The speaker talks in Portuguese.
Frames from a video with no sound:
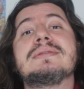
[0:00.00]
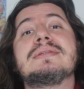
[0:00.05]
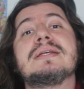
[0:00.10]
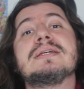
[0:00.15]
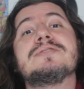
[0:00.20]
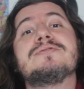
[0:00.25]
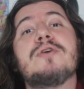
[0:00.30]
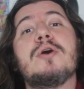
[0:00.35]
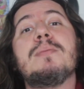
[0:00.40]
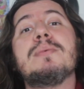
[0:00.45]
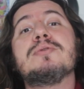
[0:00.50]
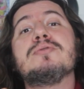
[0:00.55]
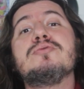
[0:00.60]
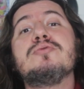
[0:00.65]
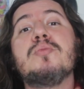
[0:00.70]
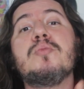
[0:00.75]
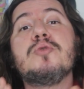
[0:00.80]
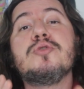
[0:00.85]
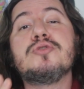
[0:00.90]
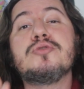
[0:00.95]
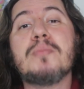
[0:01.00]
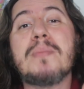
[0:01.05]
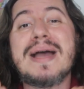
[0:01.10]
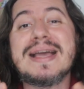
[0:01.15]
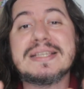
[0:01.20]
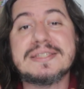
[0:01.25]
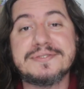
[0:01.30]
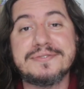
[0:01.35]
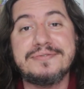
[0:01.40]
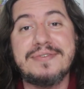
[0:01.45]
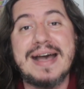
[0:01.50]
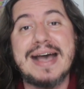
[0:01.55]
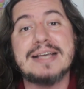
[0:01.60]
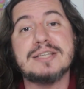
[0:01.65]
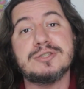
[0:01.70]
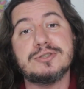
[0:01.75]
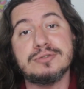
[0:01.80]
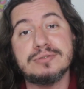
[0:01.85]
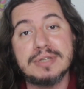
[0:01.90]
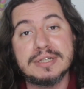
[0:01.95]
transforma tudo muito mais
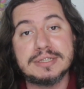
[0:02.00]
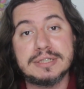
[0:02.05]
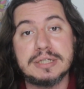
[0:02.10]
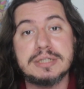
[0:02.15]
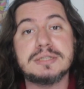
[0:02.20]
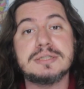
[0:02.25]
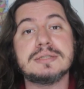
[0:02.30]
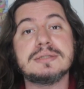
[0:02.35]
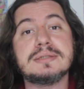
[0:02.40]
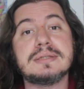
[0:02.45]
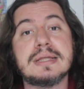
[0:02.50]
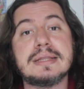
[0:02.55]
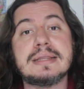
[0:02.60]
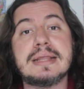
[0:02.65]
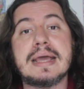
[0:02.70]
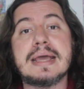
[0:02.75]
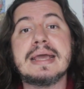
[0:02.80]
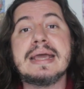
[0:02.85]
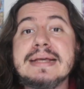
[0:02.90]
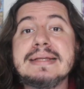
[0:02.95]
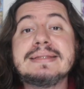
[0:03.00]
fácil da gente entender.